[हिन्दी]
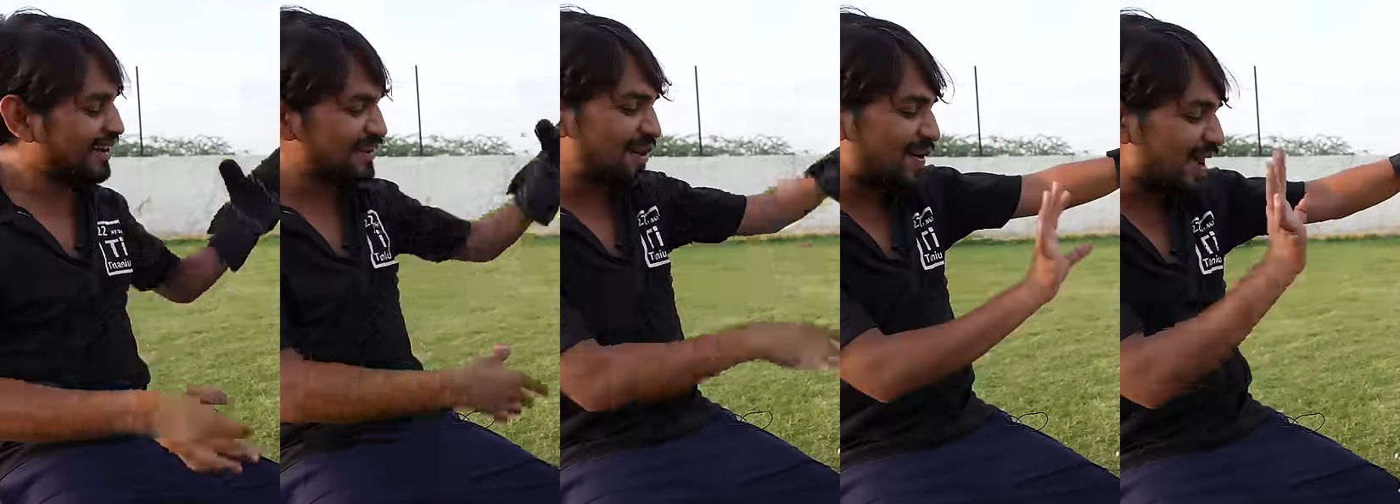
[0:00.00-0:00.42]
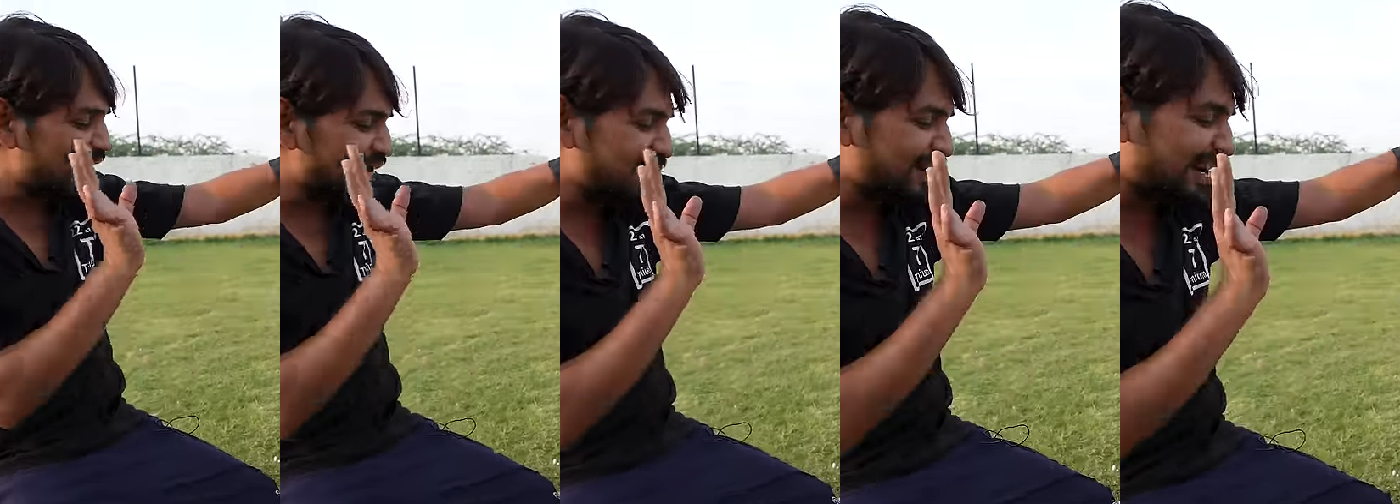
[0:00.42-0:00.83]
तो हमारा
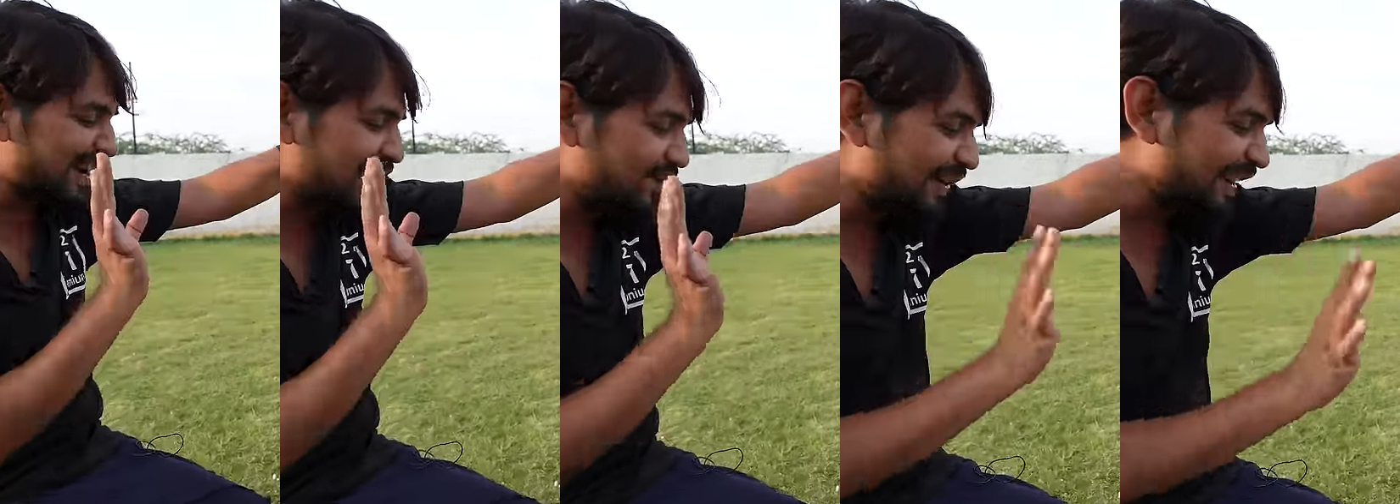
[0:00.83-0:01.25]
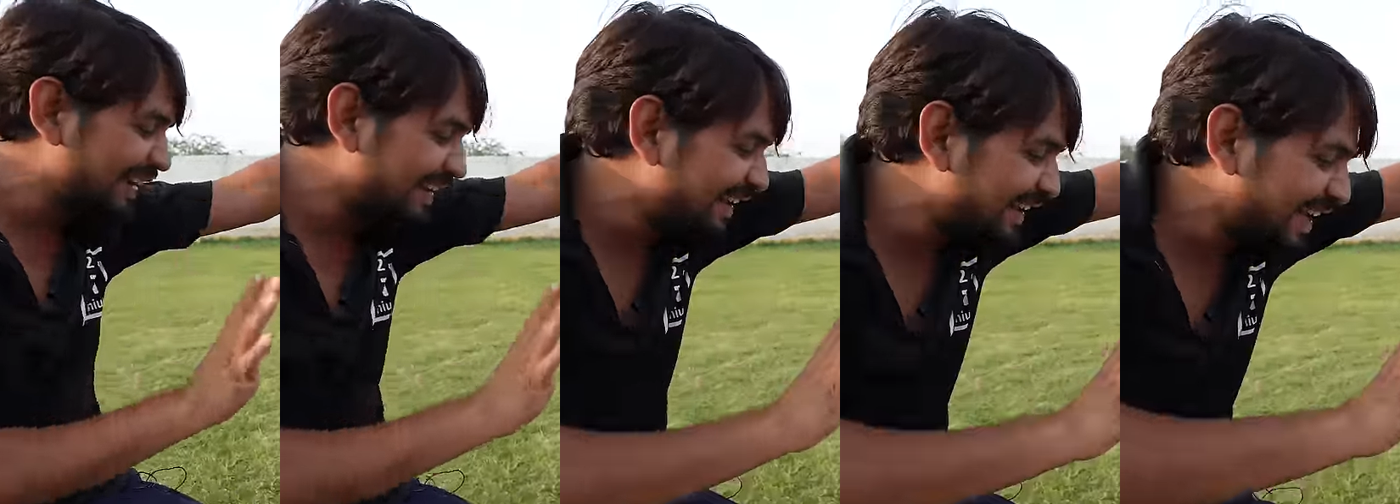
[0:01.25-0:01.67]
कूलर
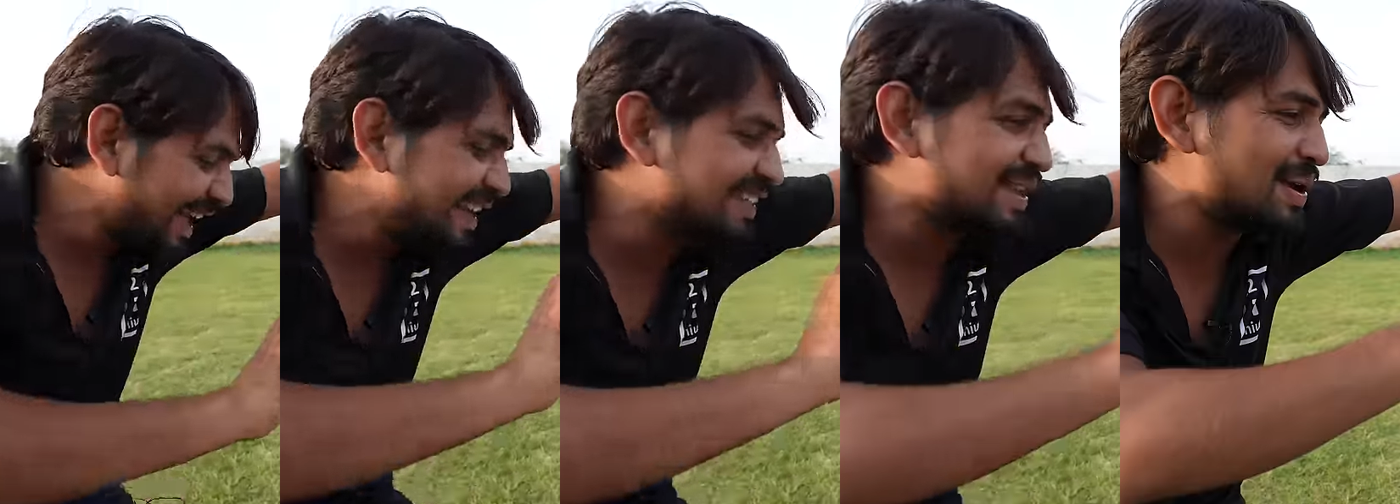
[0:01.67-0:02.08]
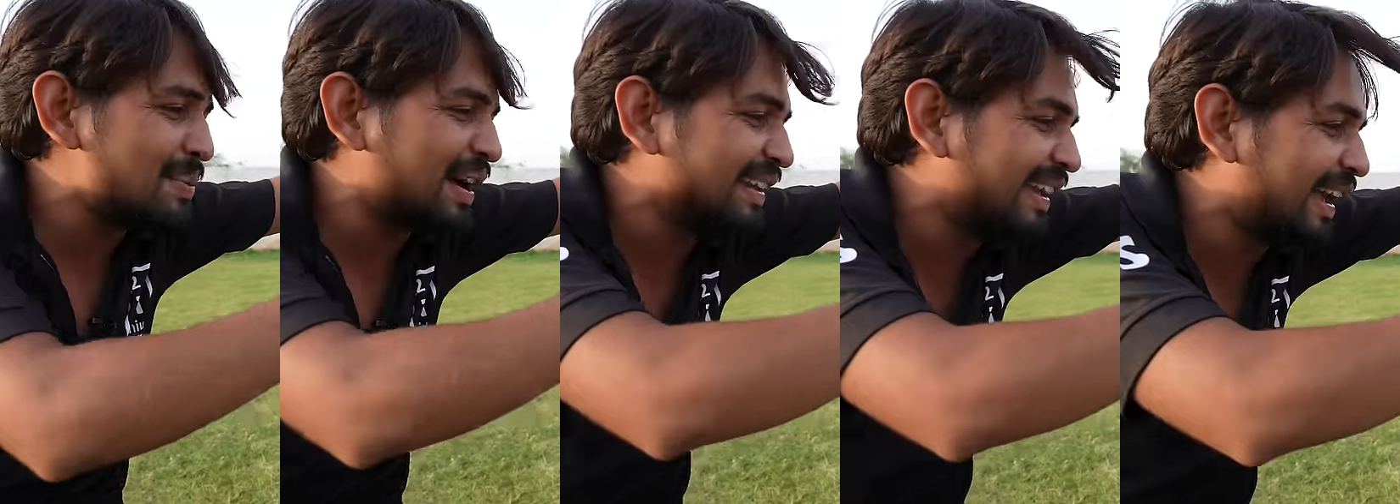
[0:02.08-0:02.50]
डेफिनेटली ए
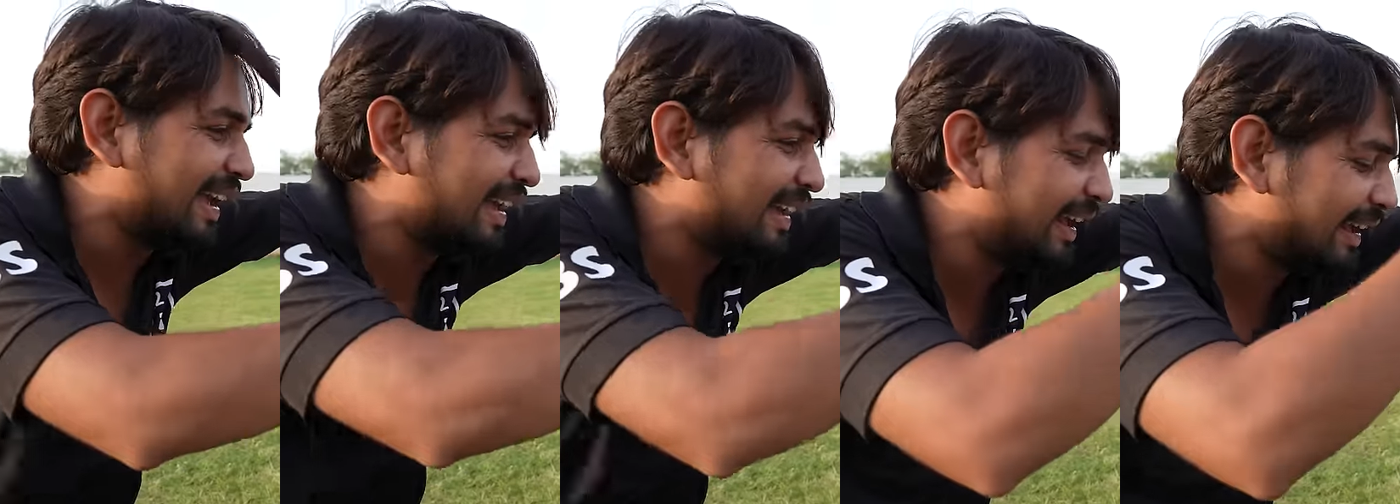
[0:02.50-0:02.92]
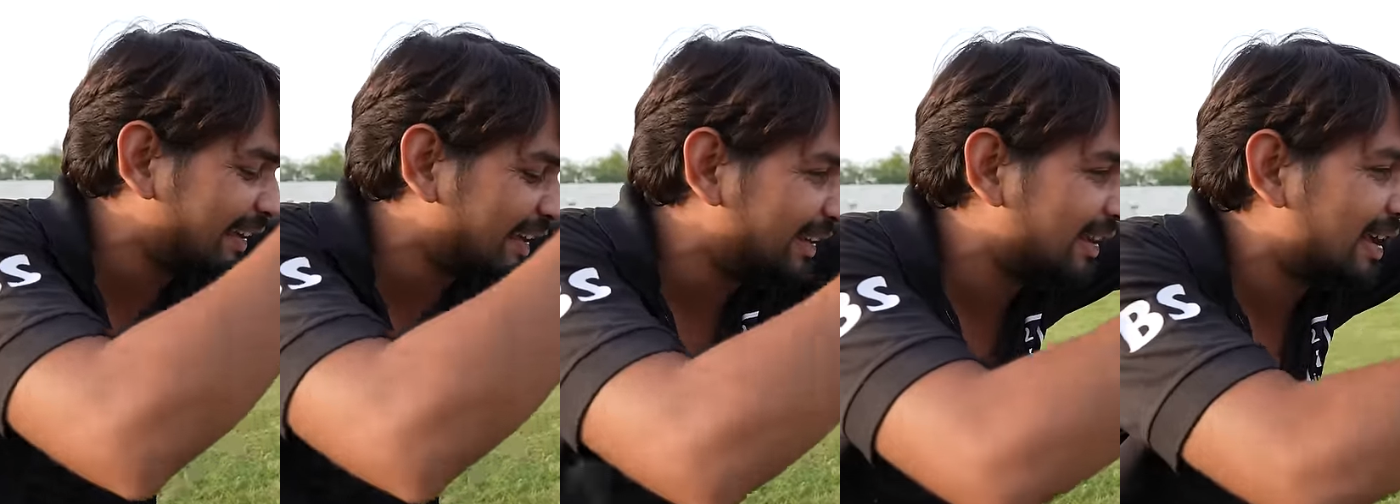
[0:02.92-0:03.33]
बन गया है
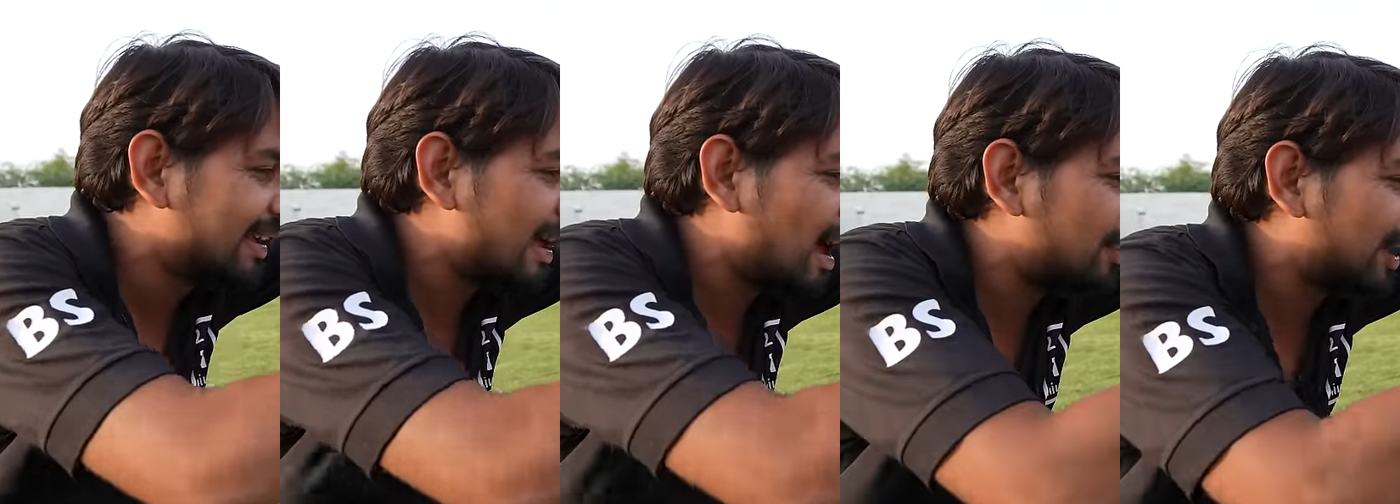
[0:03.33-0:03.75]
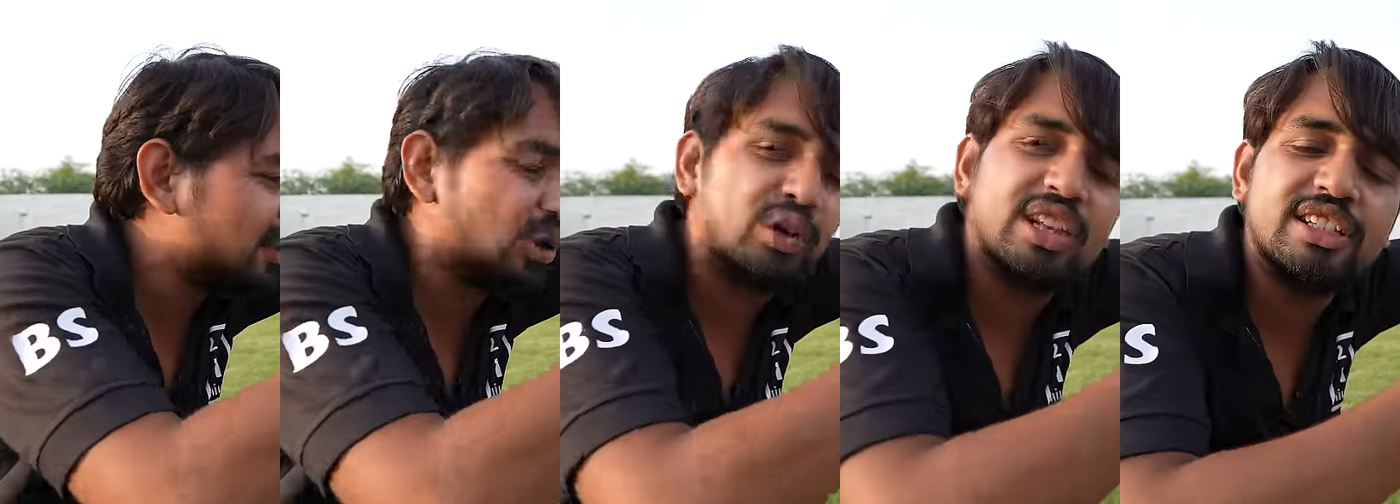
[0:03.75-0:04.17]
लेकिन यहाँ पे एक
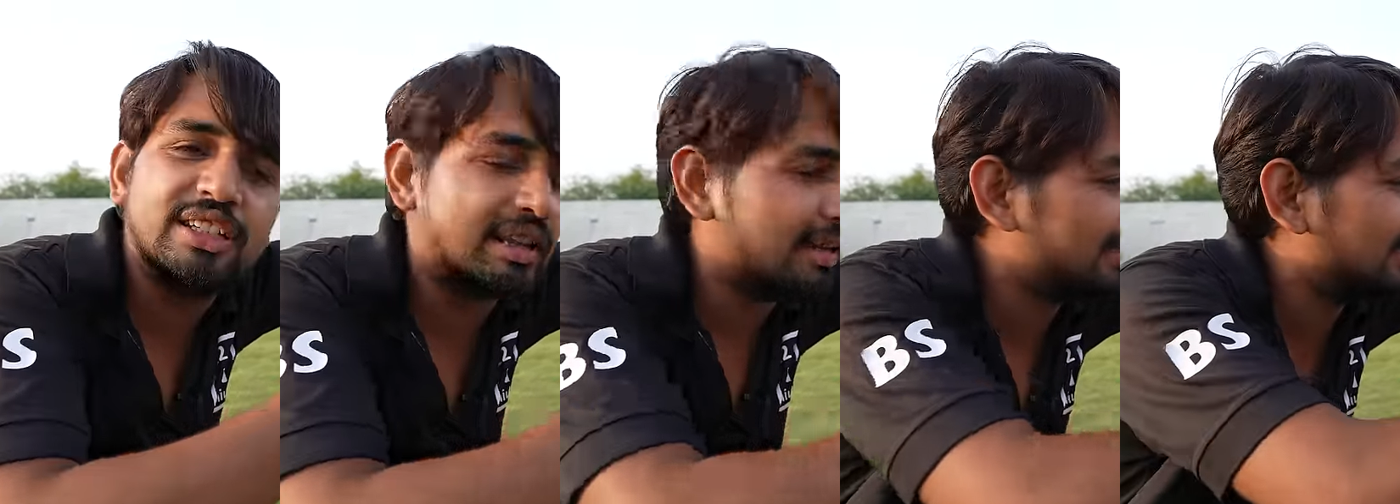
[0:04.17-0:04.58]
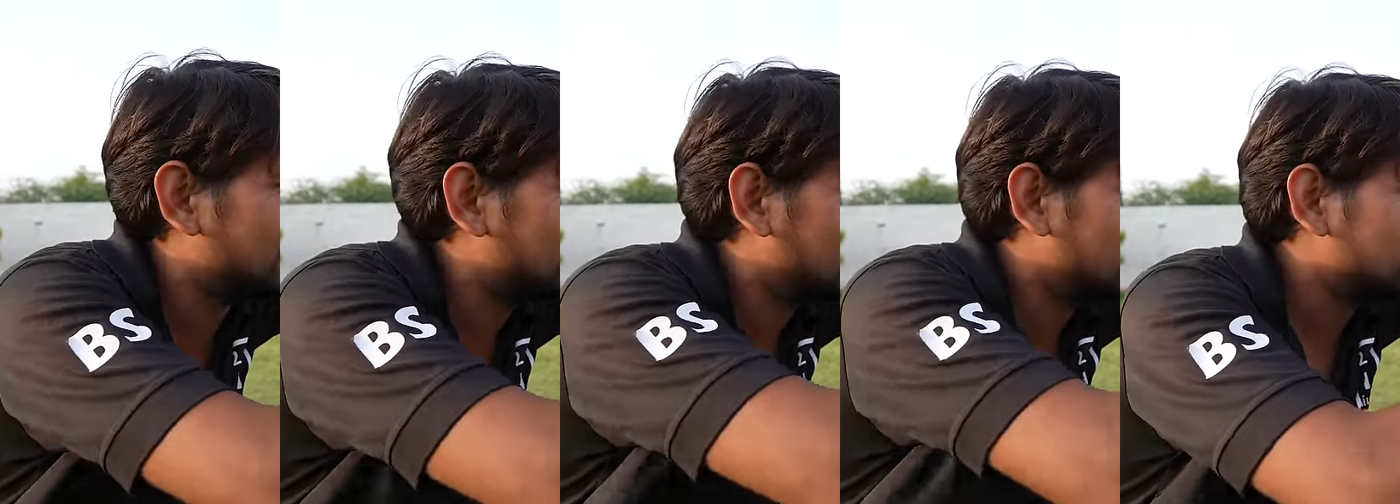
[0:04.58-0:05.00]
छोटी सी दिक्कत है
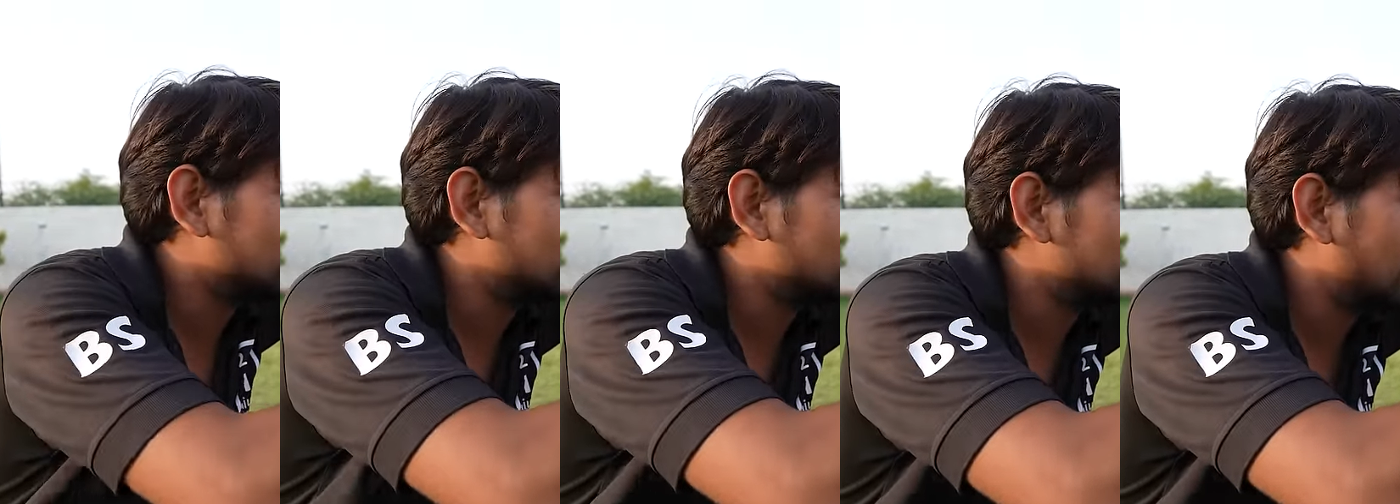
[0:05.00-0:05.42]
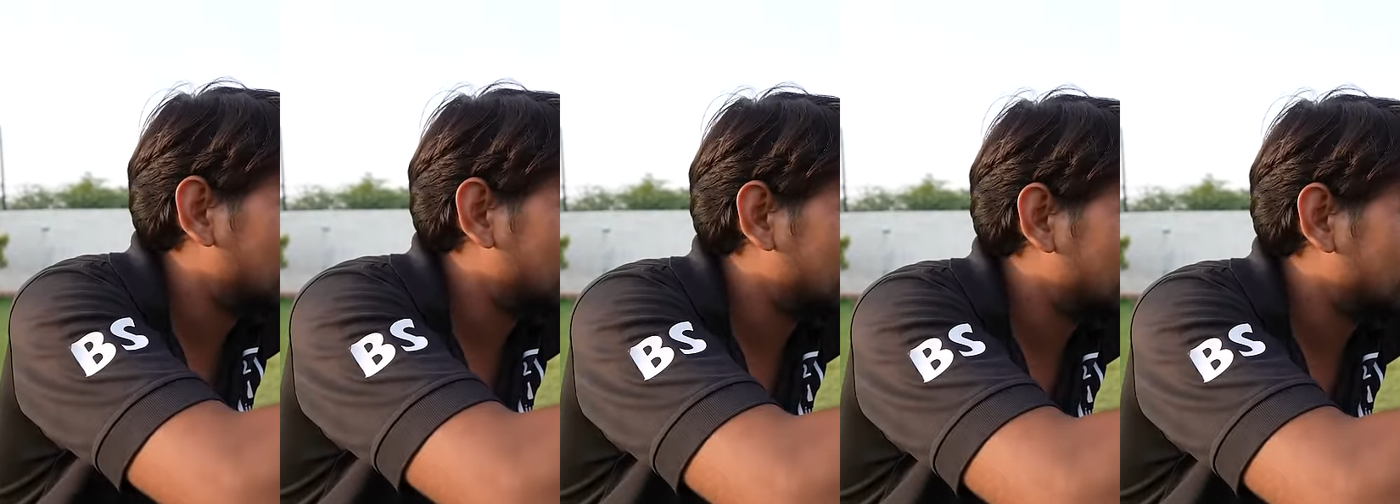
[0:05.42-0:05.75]
बंद हो जा